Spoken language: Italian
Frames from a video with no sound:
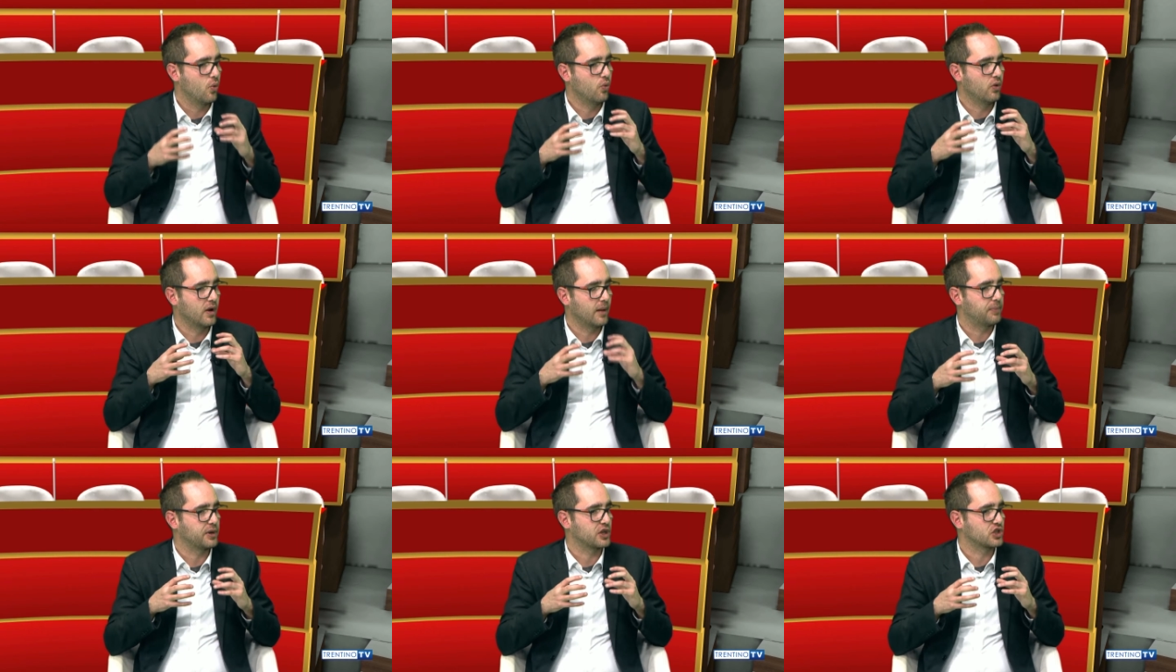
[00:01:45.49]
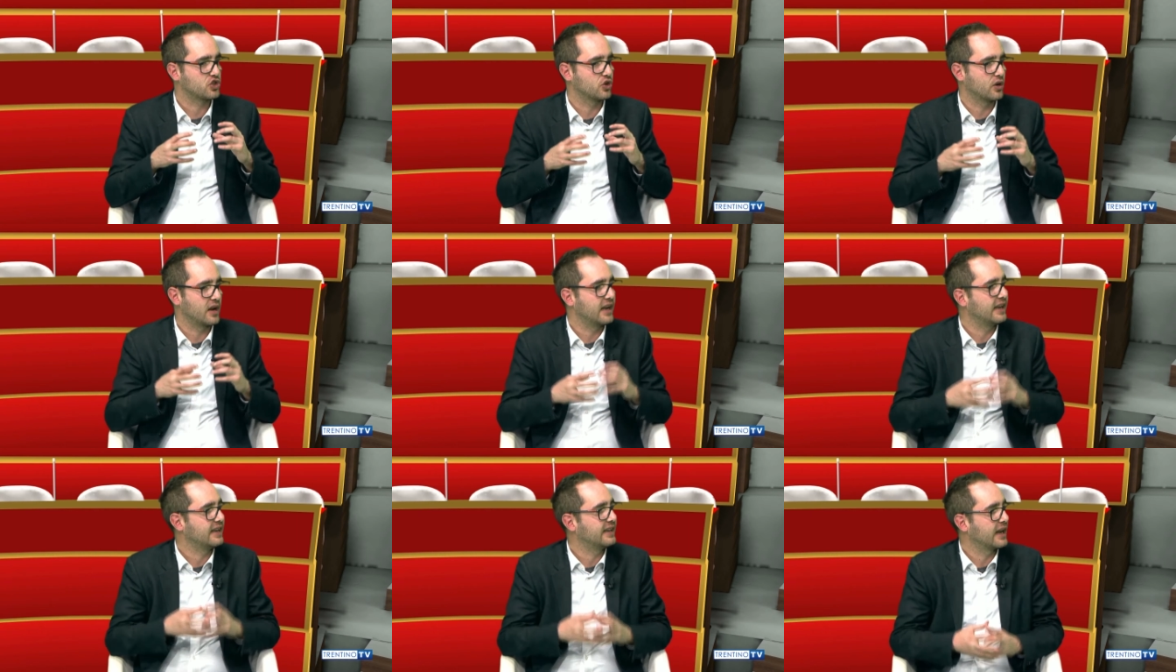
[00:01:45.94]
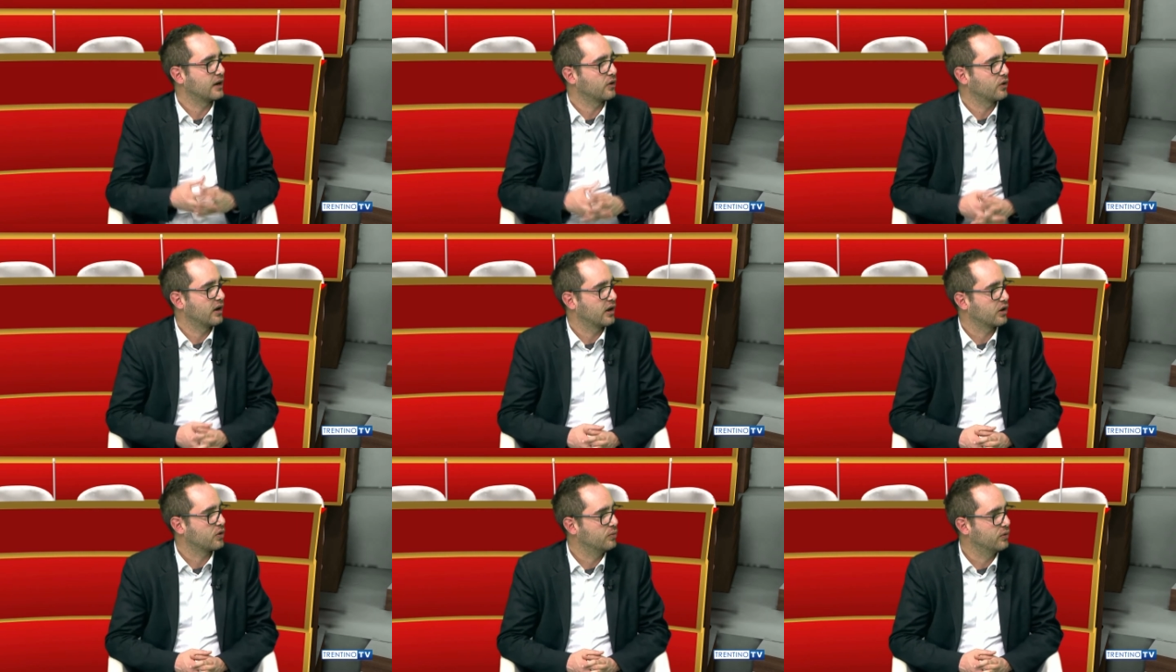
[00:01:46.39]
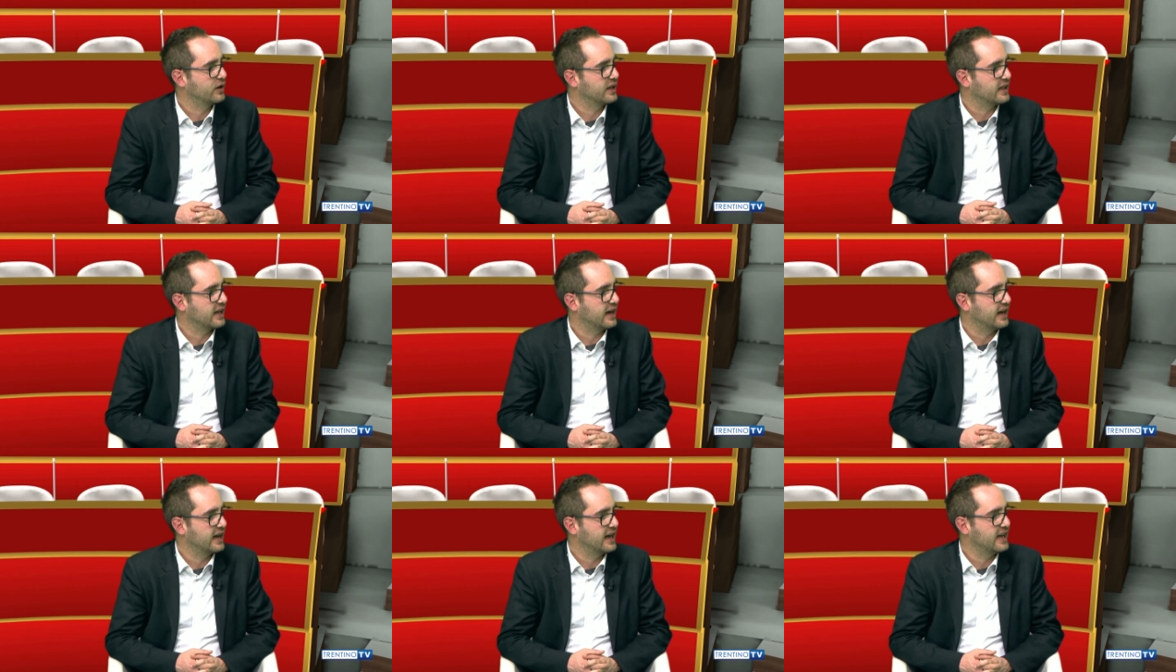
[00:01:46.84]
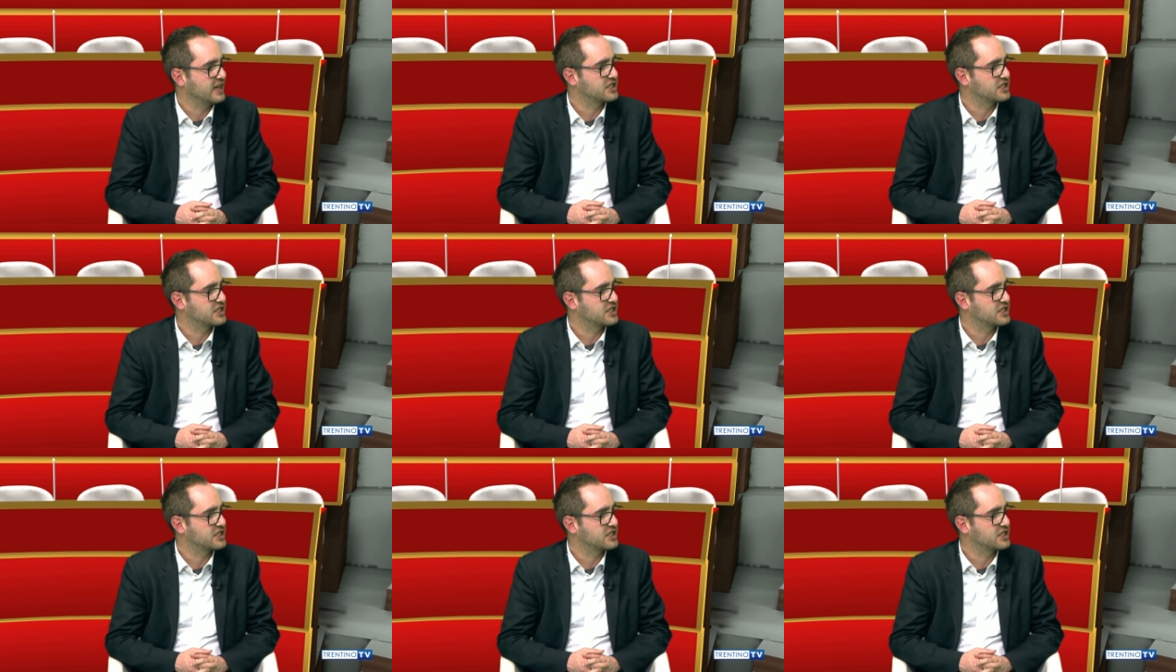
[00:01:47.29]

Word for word: una persona all'interno della comunità,